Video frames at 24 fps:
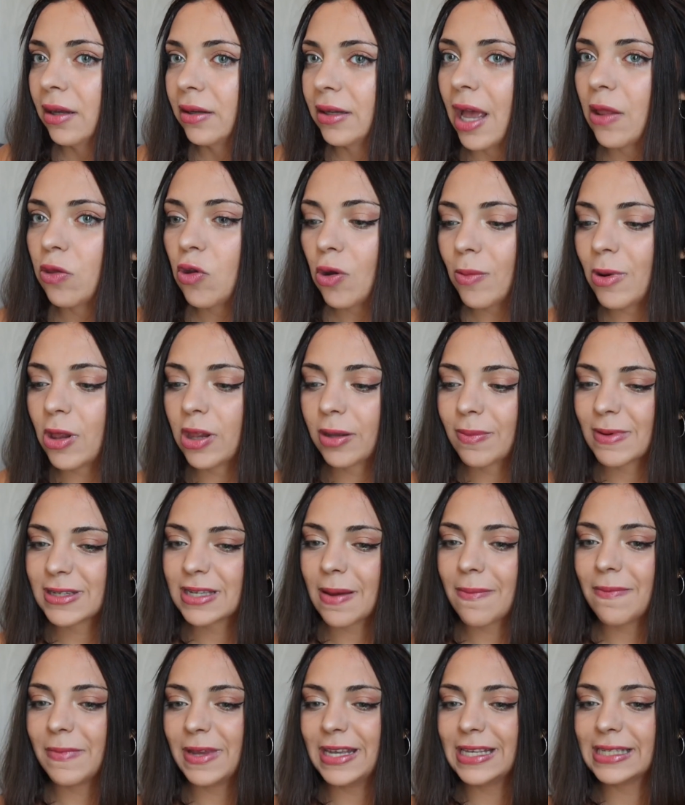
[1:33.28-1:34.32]
Yani normalde
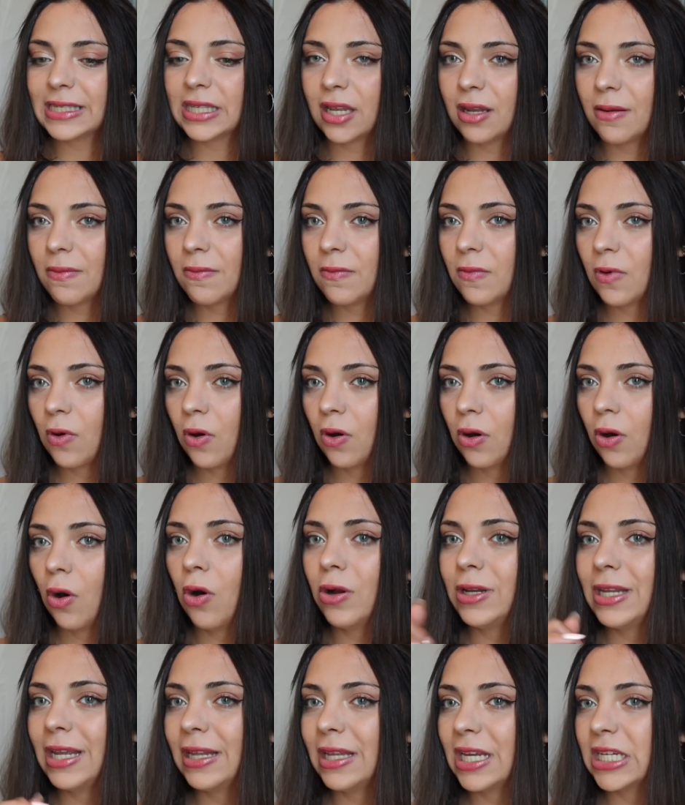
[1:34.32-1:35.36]
mesela insanım
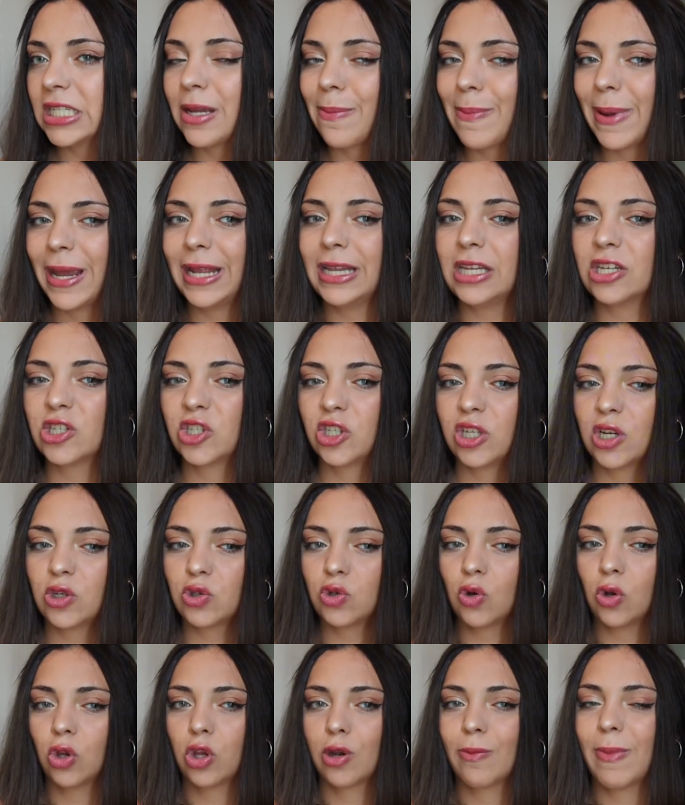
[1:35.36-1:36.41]
17 yaşında beynin içinde
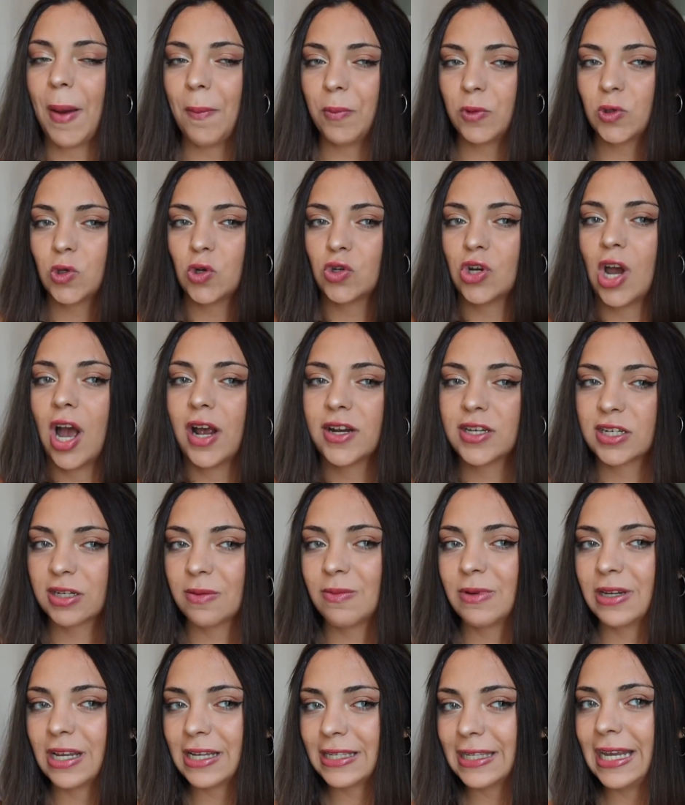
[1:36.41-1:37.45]
şu olur. Ben bu çocuğa
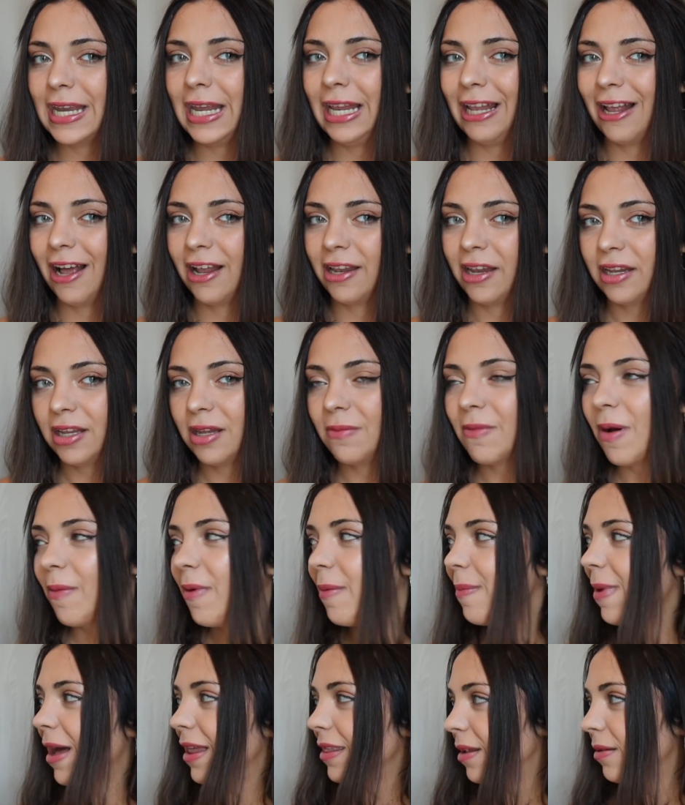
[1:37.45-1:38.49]
aşkımı nasıl ilan edeyim?
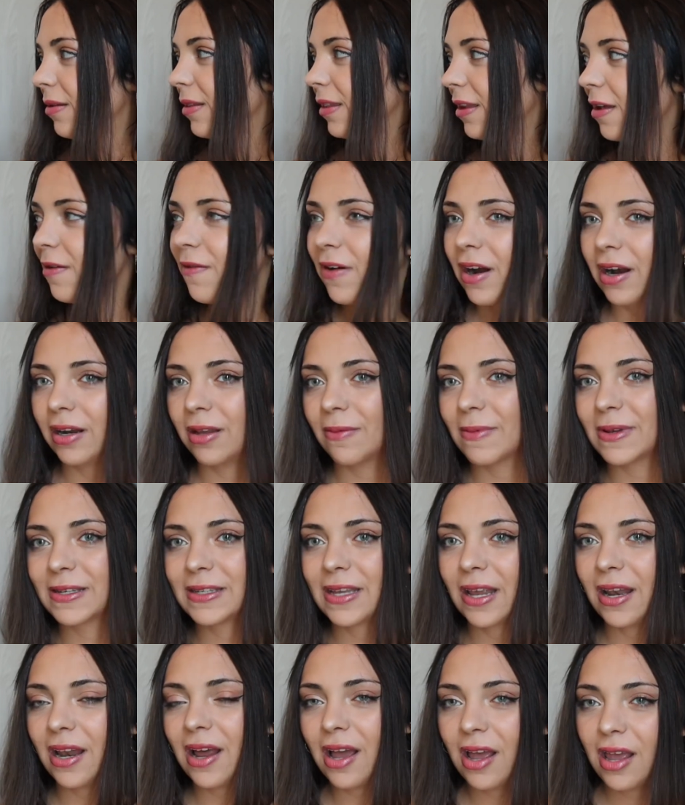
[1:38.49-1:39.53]
Ama bende ne vardı
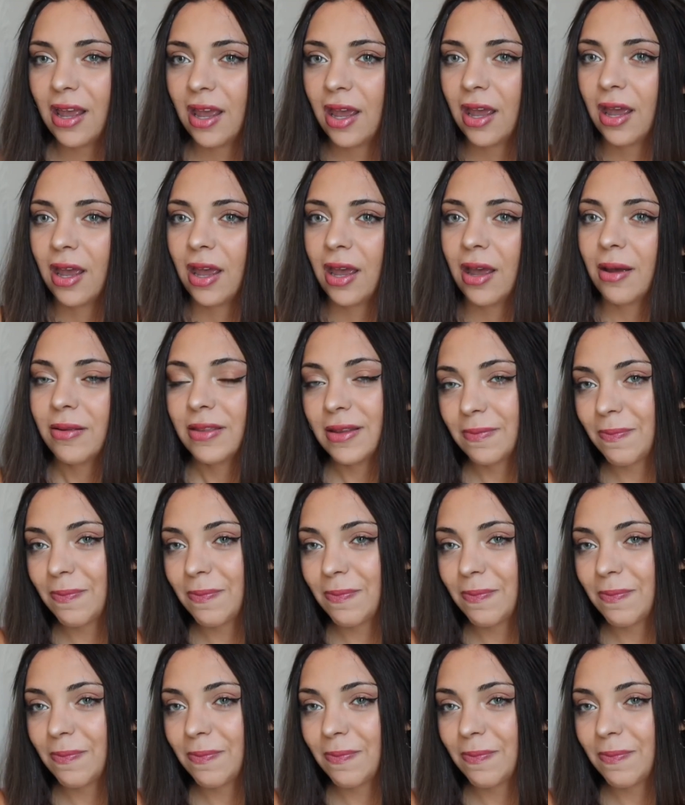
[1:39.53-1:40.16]
mesela? Para.